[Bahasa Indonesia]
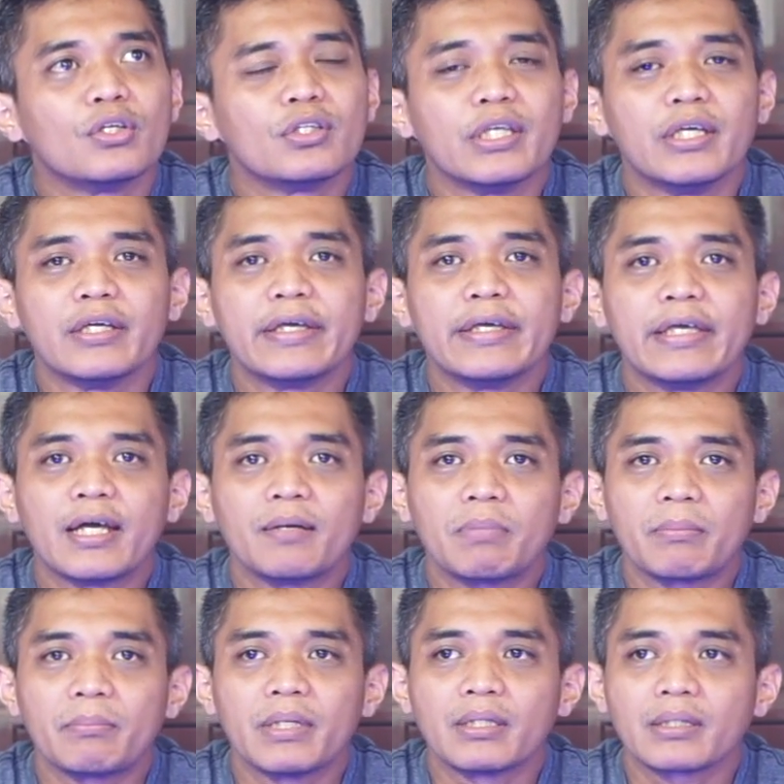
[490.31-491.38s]
tinggi ya
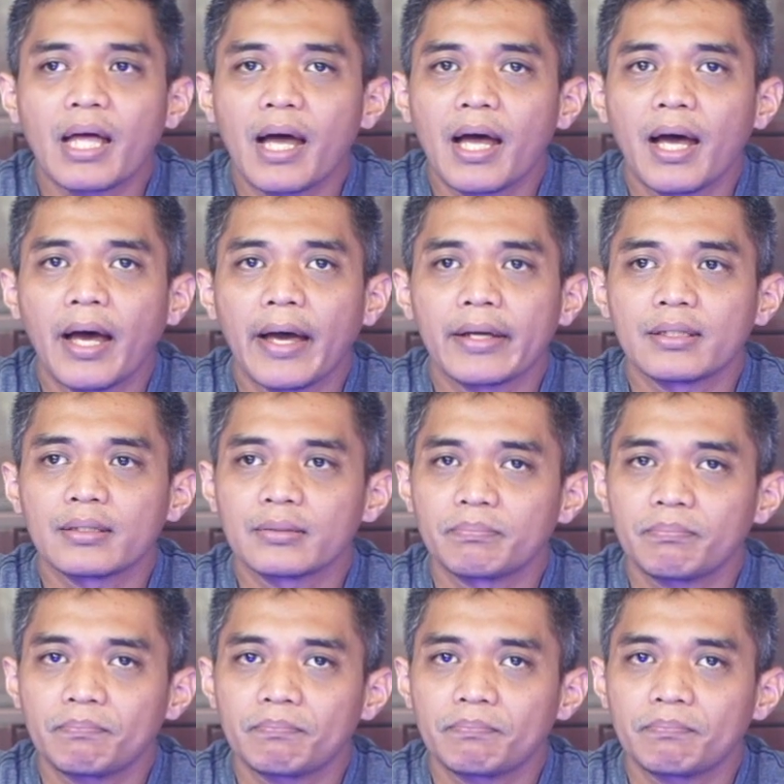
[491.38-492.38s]
permintaan